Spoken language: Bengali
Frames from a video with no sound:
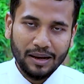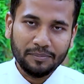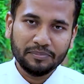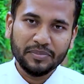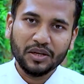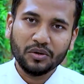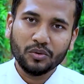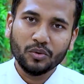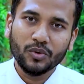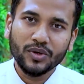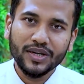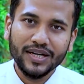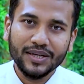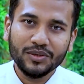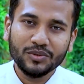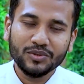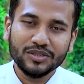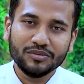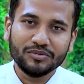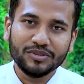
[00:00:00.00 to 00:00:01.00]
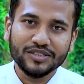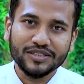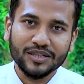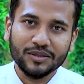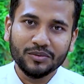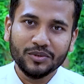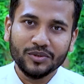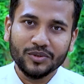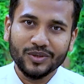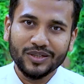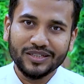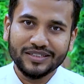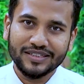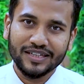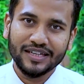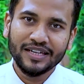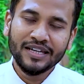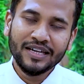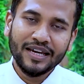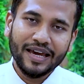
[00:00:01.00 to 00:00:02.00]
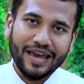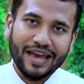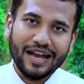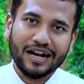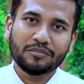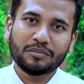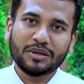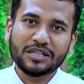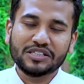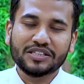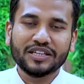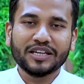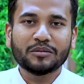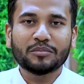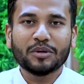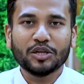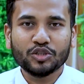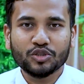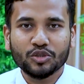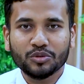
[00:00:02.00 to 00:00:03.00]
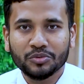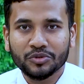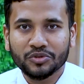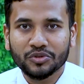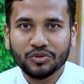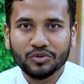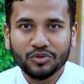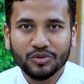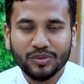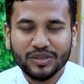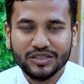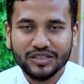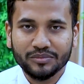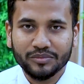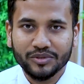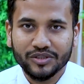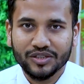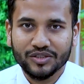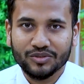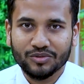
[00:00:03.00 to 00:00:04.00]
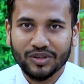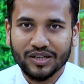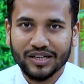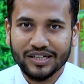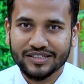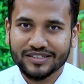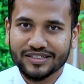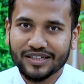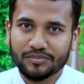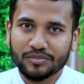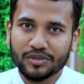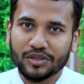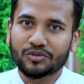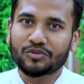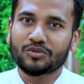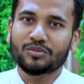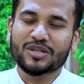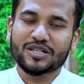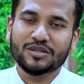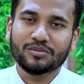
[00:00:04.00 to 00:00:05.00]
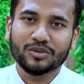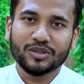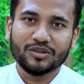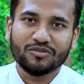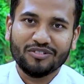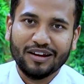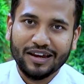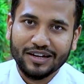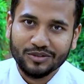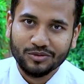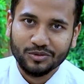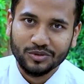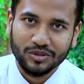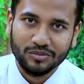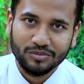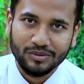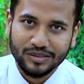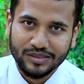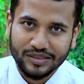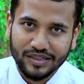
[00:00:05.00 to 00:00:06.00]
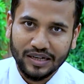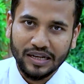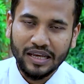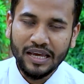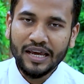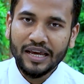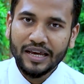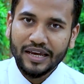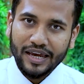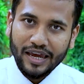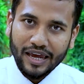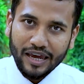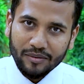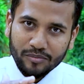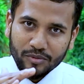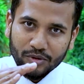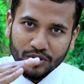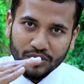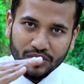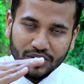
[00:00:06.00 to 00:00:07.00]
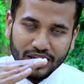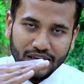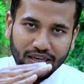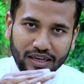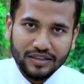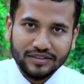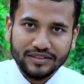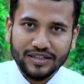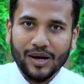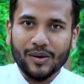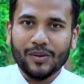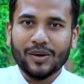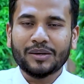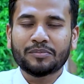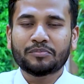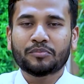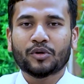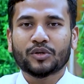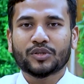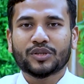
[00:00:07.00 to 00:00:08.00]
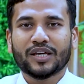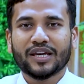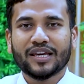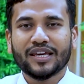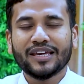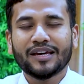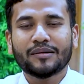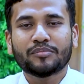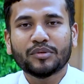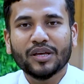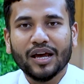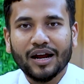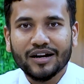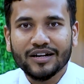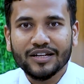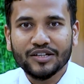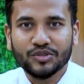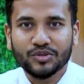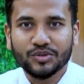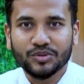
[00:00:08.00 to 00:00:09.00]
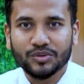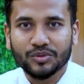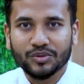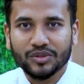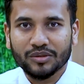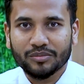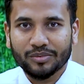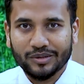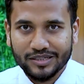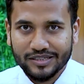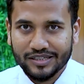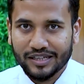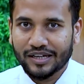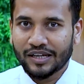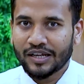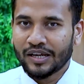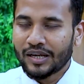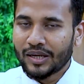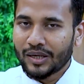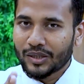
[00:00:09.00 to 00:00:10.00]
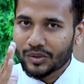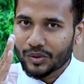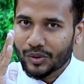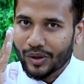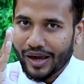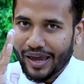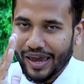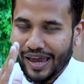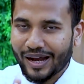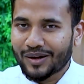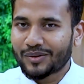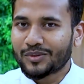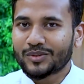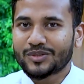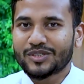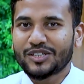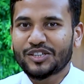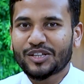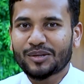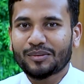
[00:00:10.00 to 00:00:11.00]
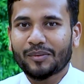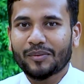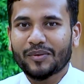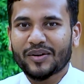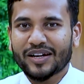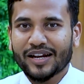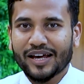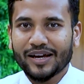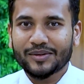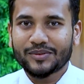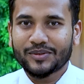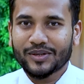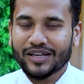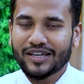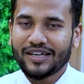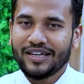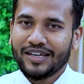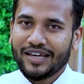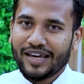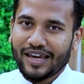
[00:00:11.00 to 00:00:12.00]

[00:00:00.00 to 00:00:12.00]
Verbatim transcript: আপনার অন্যান্য যে ভিসাগুলো রয়েছে এক মাস দেড় মাস সর্বোচ্চ দুই মাসের মধ্যে চলে আসছে আপনারা দুই মাসের মধ্যে ফ্লাইট করতে পারছেন এবং যাওয়ার পর থেকেই আপনি আর্নিং শুরু করতে পারছেন তো এখনও চিন্তাভাবনা না করে